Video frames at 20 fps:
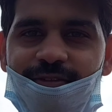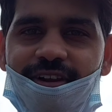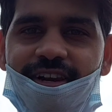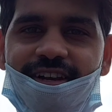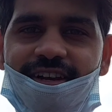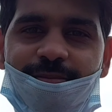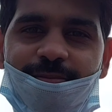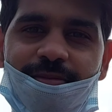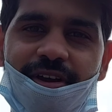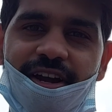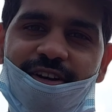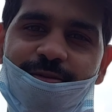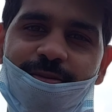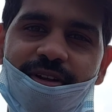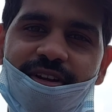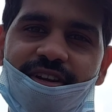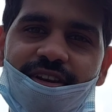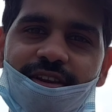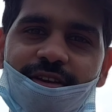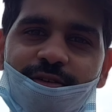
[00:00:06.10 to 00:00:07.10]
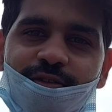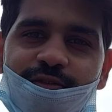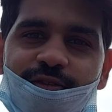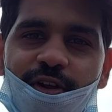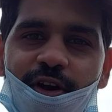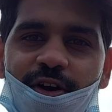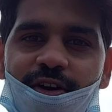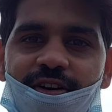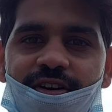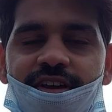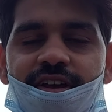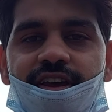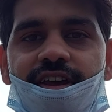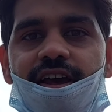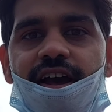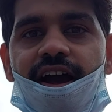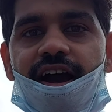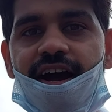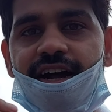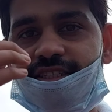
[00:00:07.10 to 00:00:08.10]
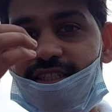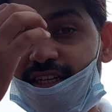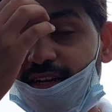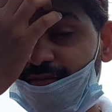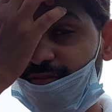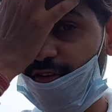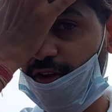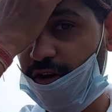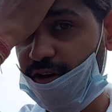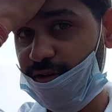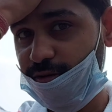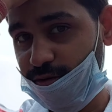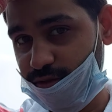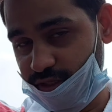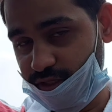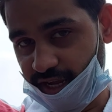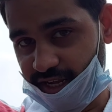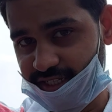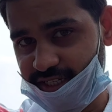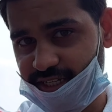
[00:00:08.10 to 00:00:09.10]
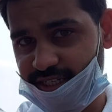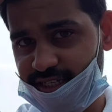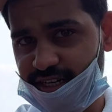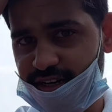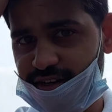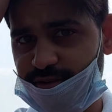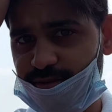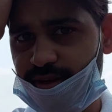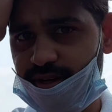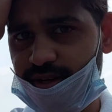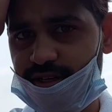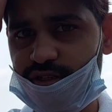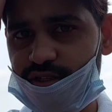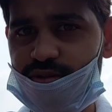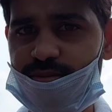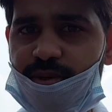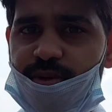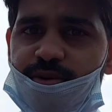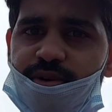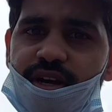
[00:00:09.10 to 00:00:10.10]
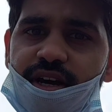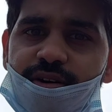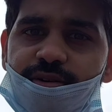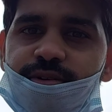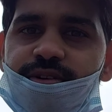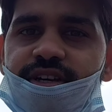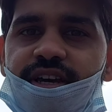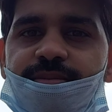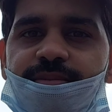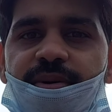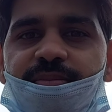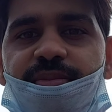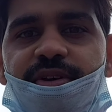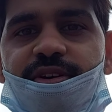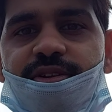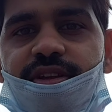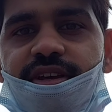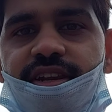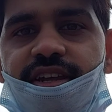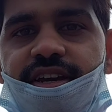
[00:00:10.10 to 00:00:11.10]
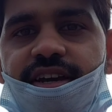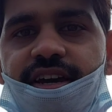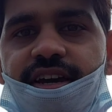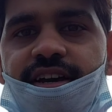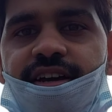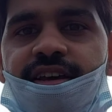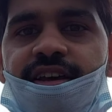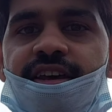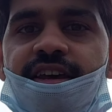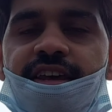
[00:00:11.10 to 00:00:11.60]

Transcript: वेलकम बैक टू माई न्यू ब्लॉग आज का ब्लॉग कुछ ऐसे स्टार्ट हुआ कि सुबह उठा उठ के मम्मी को देने गया